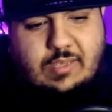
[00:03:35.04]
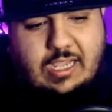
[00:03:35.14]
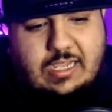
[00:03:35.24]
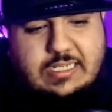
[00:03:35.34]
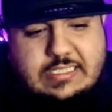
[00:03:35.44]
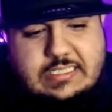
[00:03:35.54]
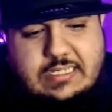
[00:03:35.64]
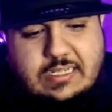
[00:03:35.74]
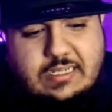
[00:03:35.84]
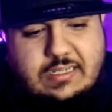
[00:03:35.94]
Jetzt
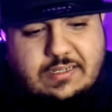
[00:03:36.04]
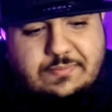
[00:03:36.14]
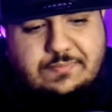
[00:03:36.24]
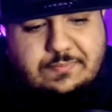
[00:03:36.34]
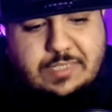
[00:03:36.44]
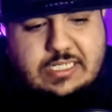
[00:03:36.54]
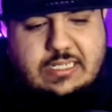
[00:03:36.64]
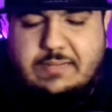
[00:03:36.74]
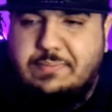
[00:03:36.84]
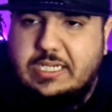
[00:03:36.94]
äh, bin ich ja
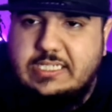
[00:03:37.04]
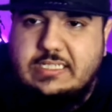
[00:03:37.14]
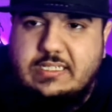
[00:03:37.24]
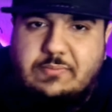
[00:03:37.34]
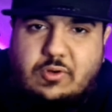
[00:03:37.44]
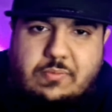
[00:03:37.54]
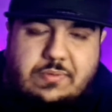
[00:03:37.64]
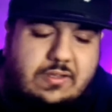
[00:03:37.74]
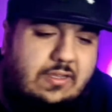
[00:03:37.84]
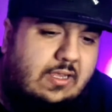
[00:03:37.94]
der Presi in dem
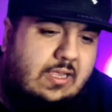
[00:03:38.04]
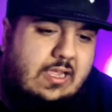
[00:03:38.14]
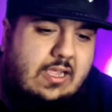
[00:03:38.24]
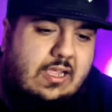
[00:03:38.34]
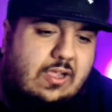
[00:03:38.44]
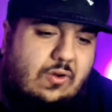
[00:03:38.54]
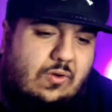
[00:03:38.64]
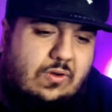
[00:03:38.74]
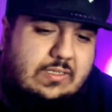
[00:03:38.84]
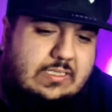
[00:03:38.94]
Club
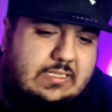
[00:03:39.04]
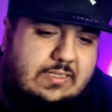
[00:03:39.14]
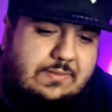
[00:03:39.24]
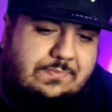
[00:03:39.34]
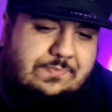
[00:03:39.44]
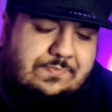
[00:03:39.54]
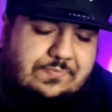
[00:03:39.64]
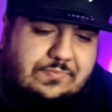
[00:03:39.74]
und ähm,